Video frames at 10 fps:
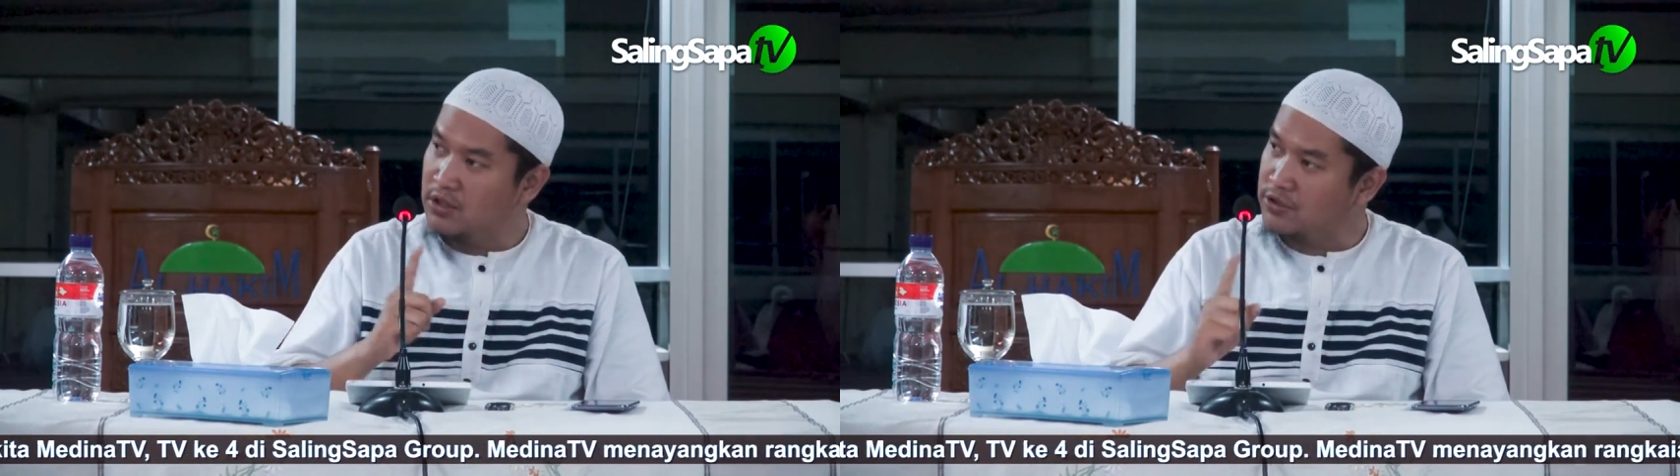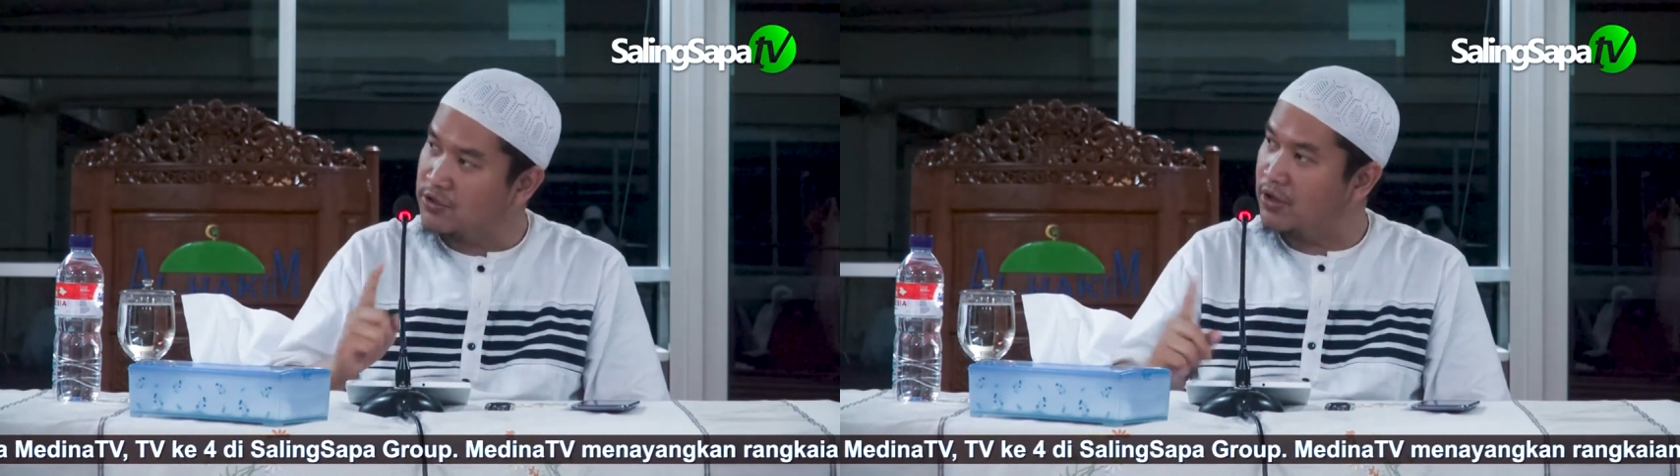
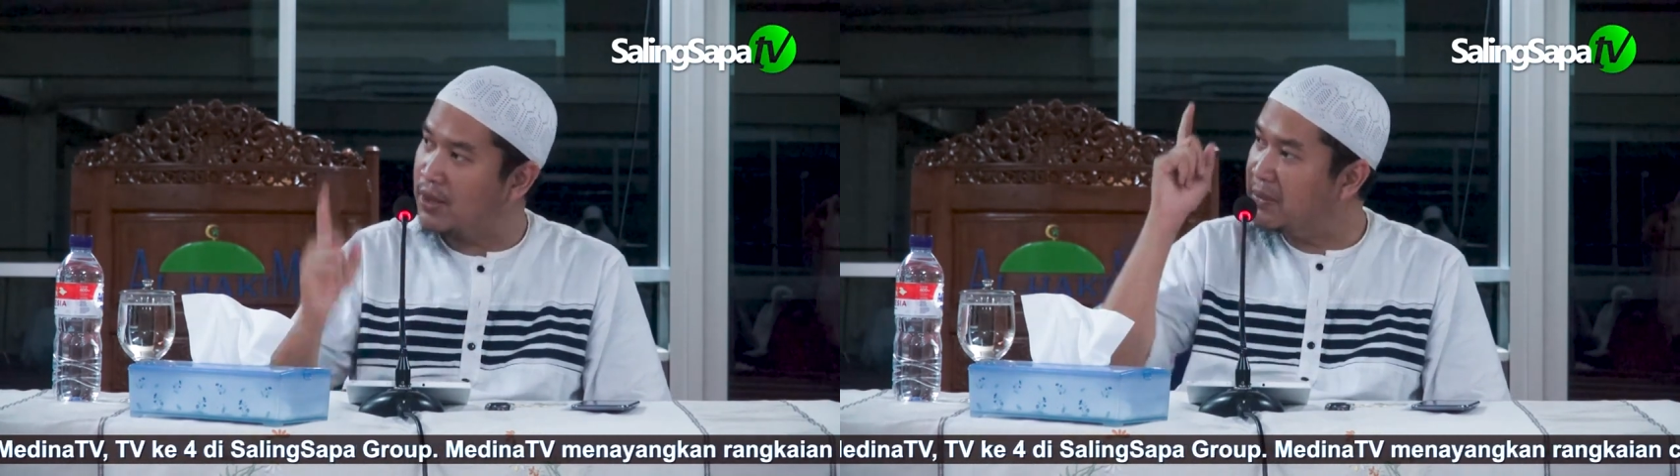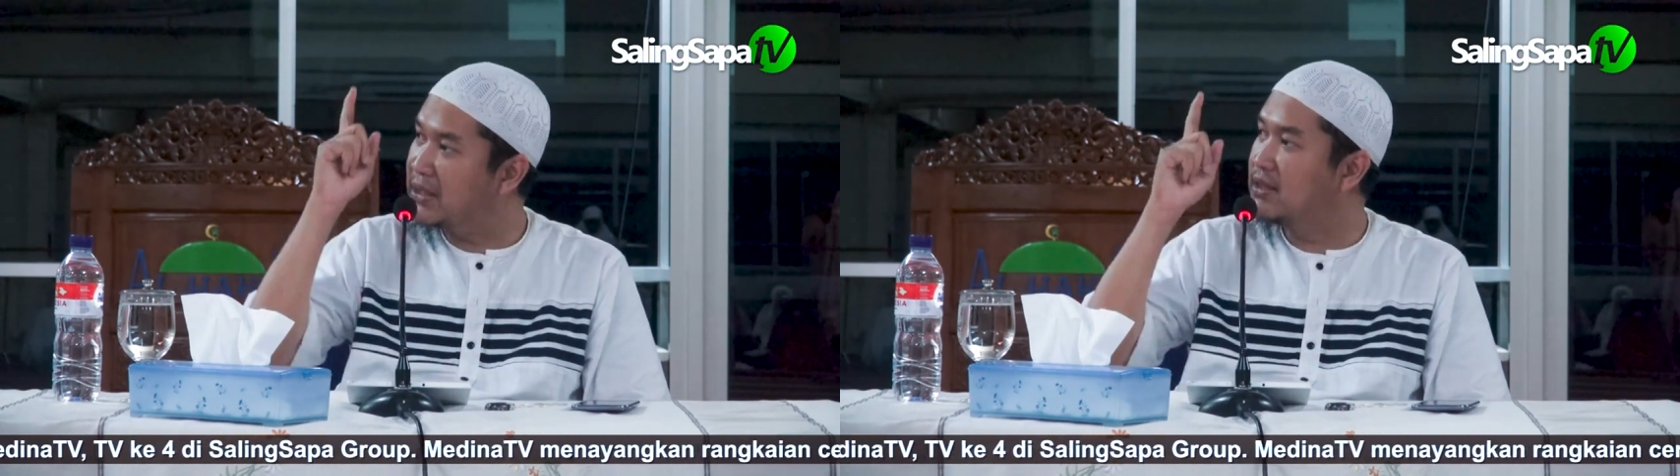
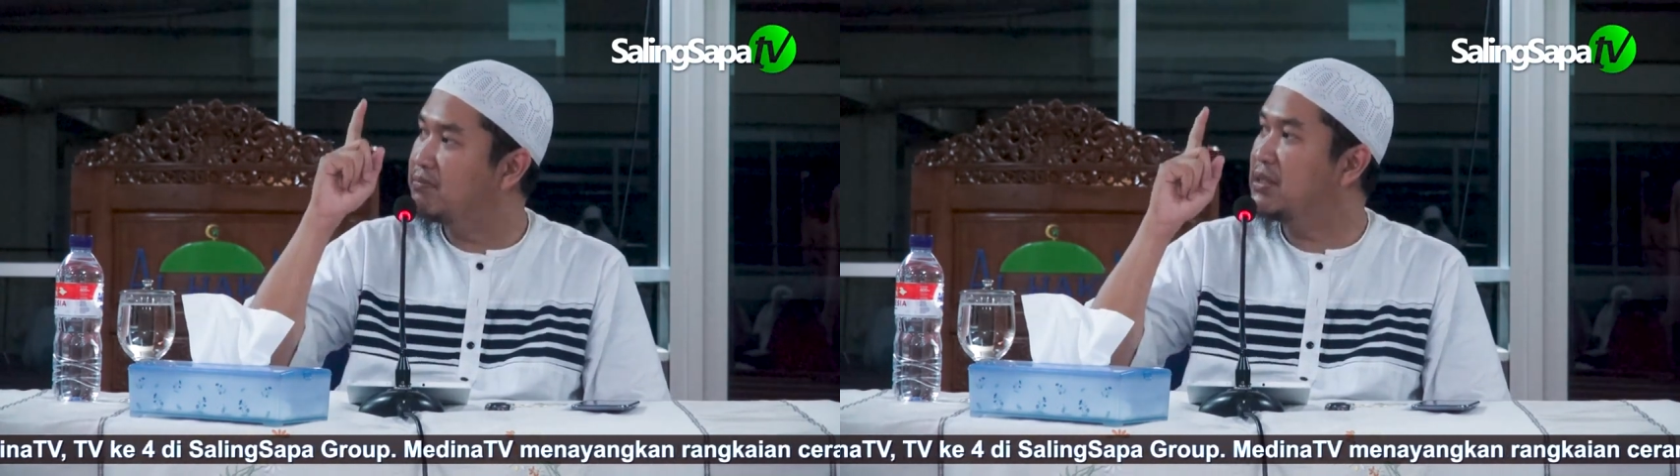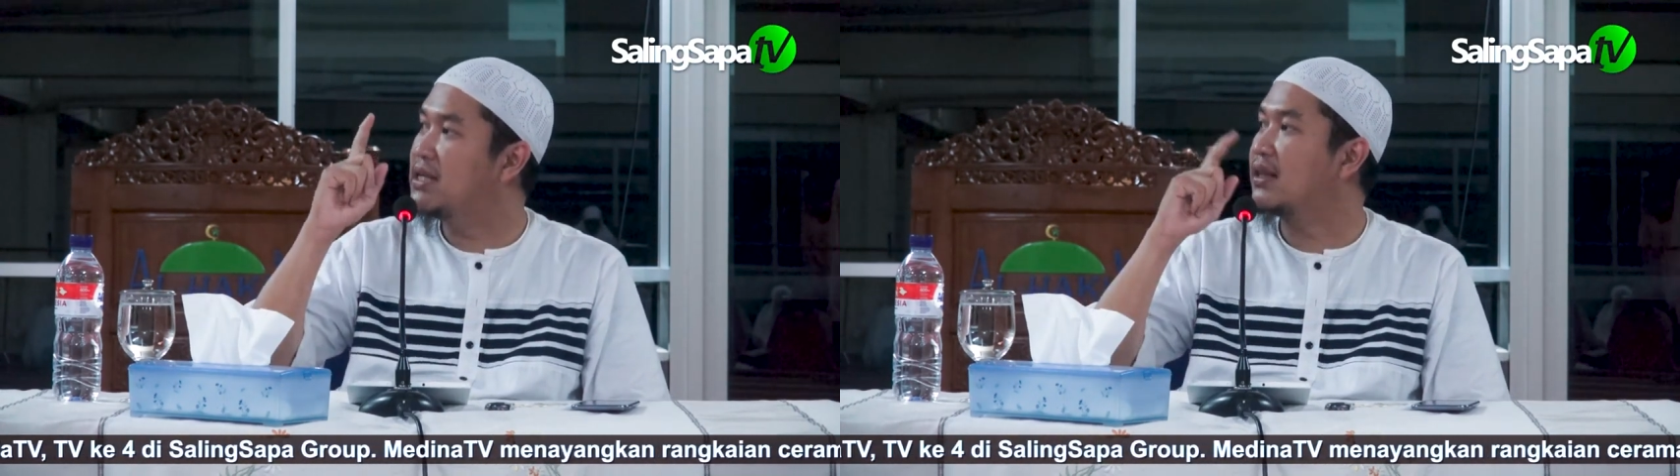sore
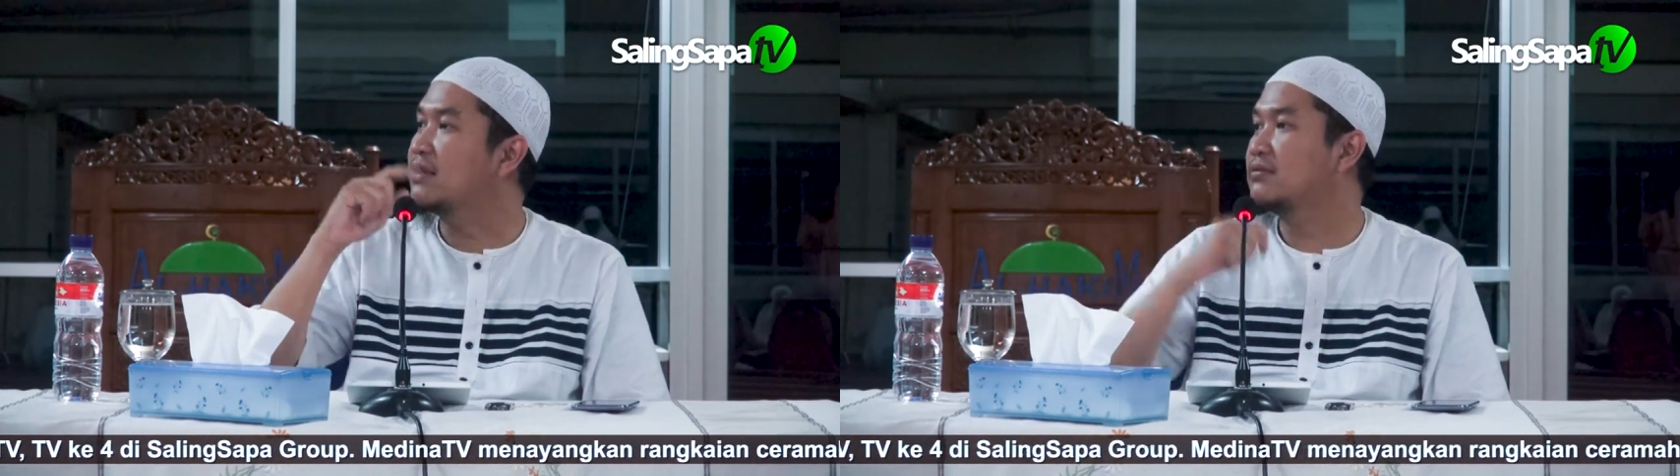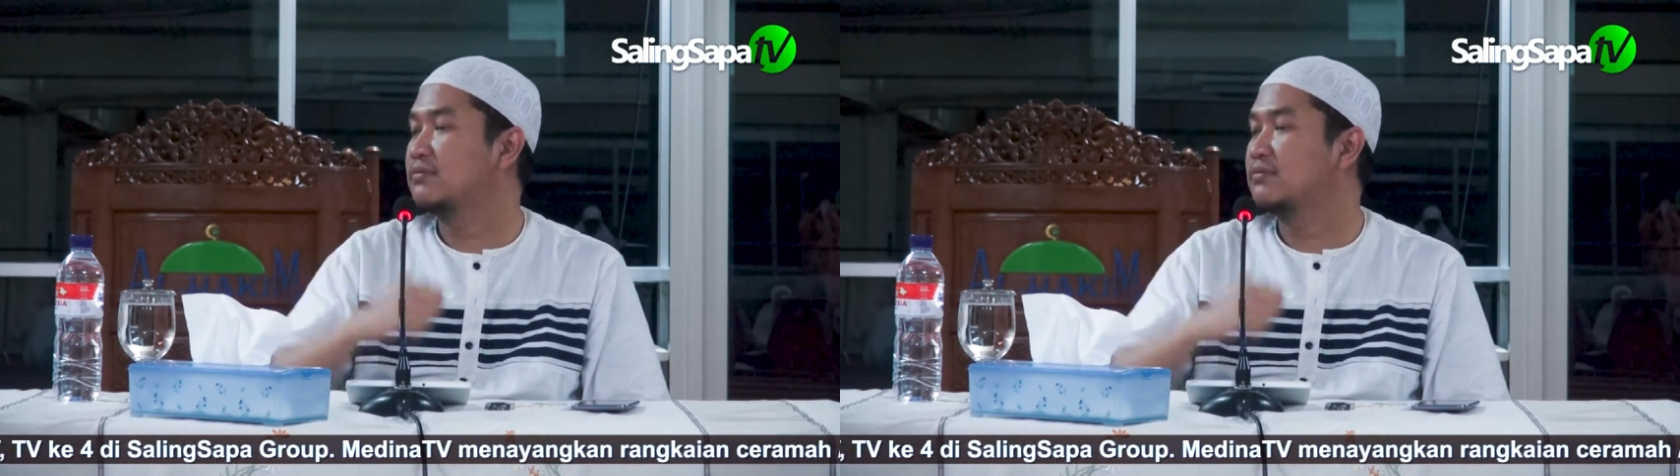bejat.